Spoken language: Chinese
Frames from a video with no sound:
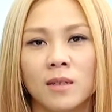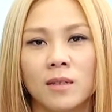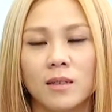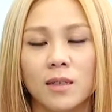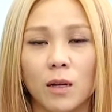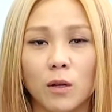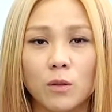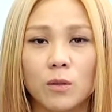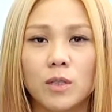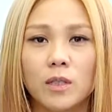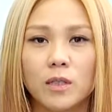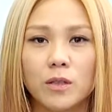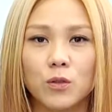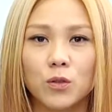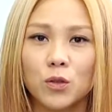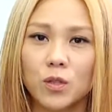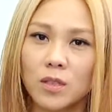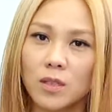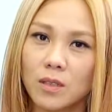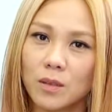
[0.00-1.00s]
然后呢，
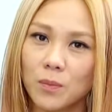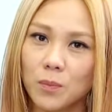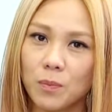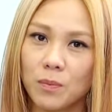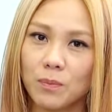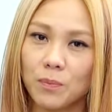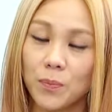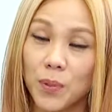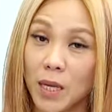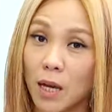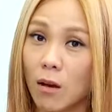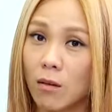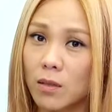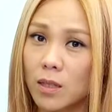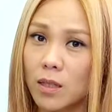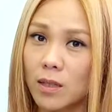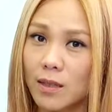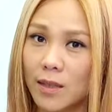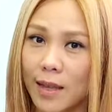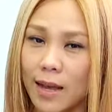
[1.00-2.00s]
就是漂
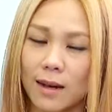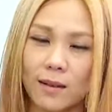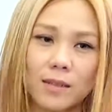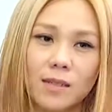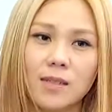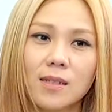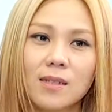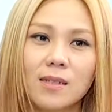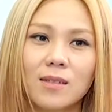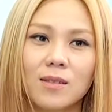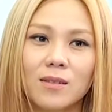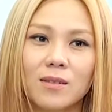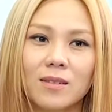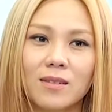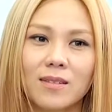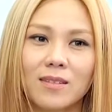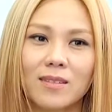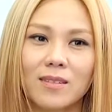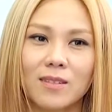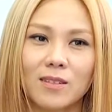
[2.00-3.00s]
了两次。
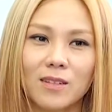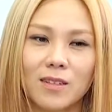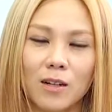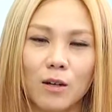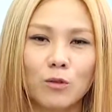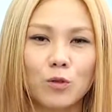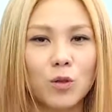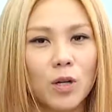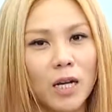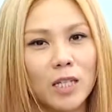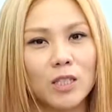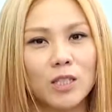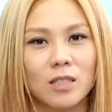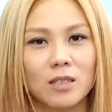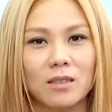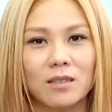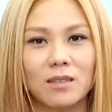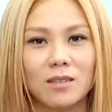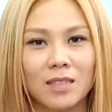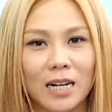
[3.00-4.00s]
然后就开
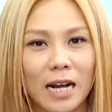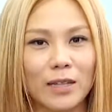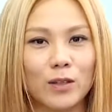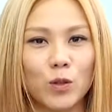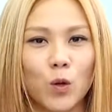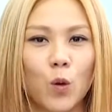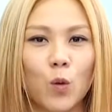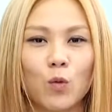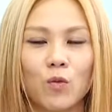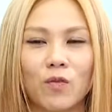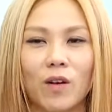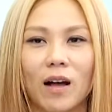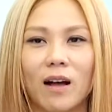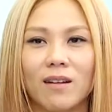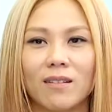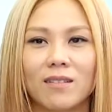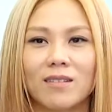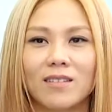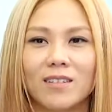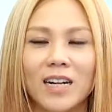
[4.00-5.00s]
始染头发，
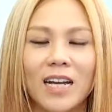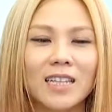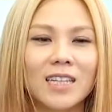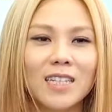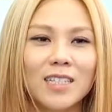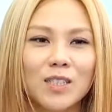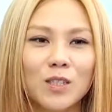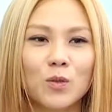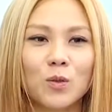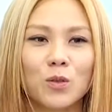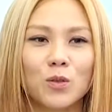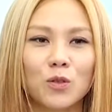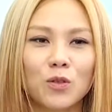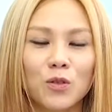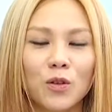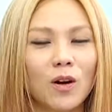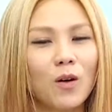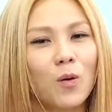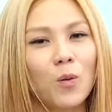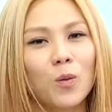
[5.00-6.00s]
染了一次我就觉
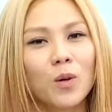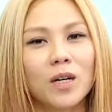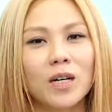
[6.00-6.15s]
得哦，我